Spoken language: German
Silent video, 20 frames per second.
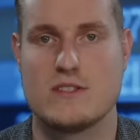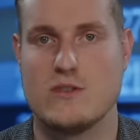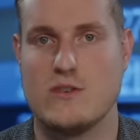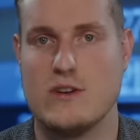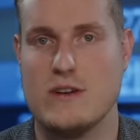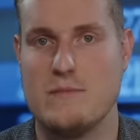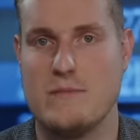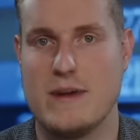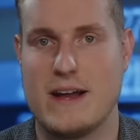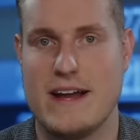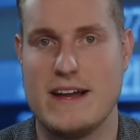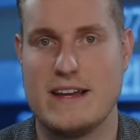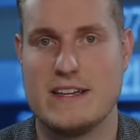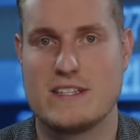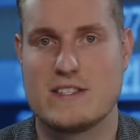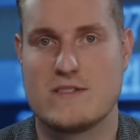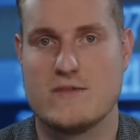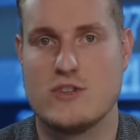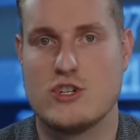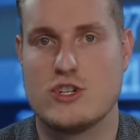So im
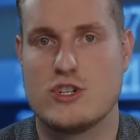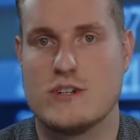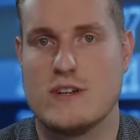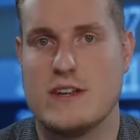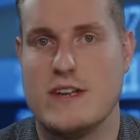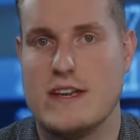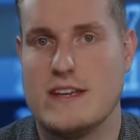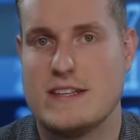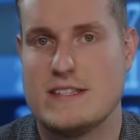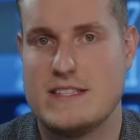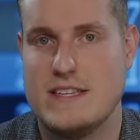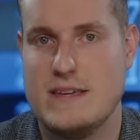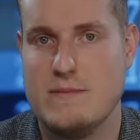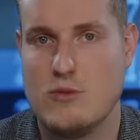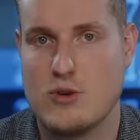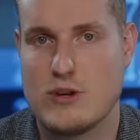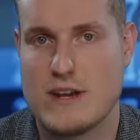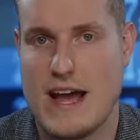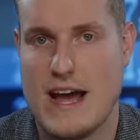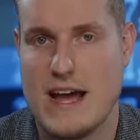Bereich zwischen 7
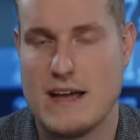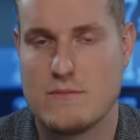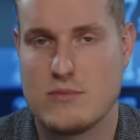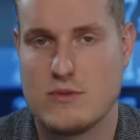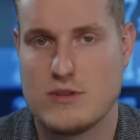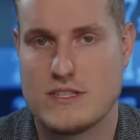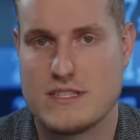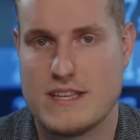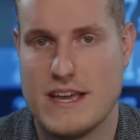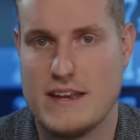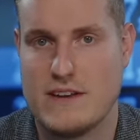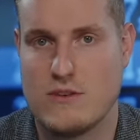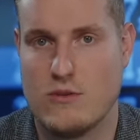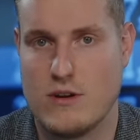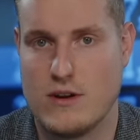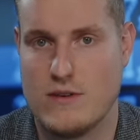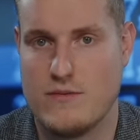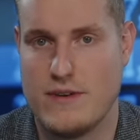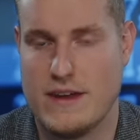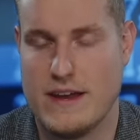und 8 Prozent
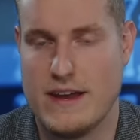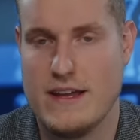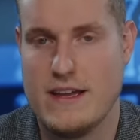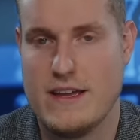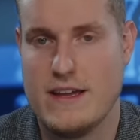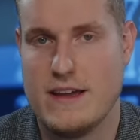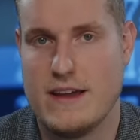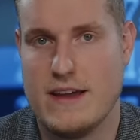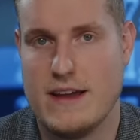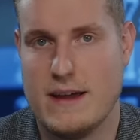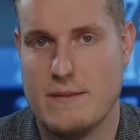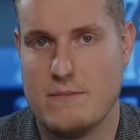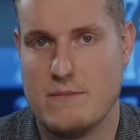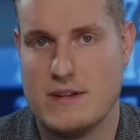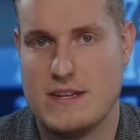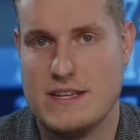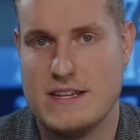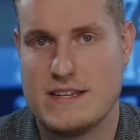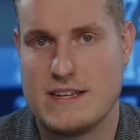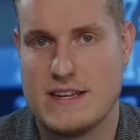ungefähr ähm,
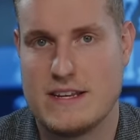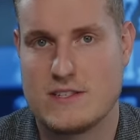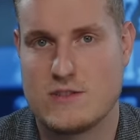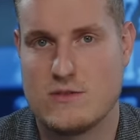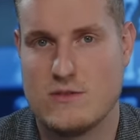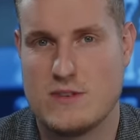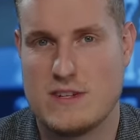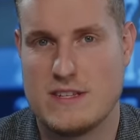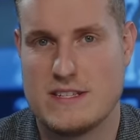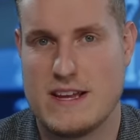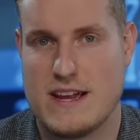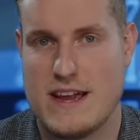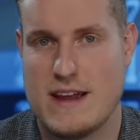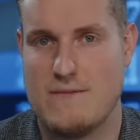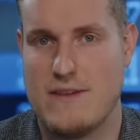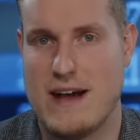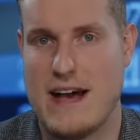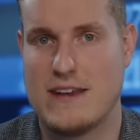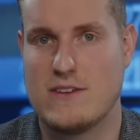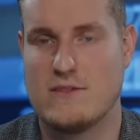liegt da so dieser
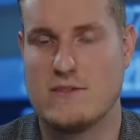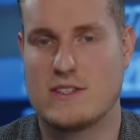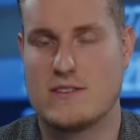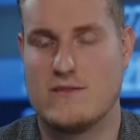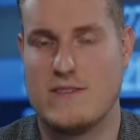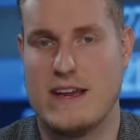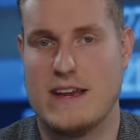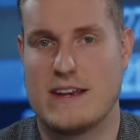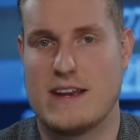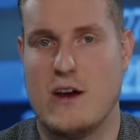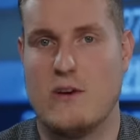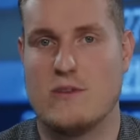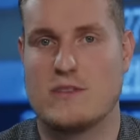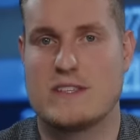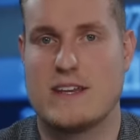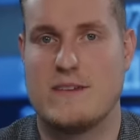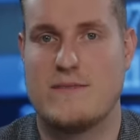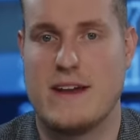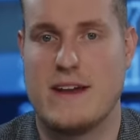Erwartungswert aus der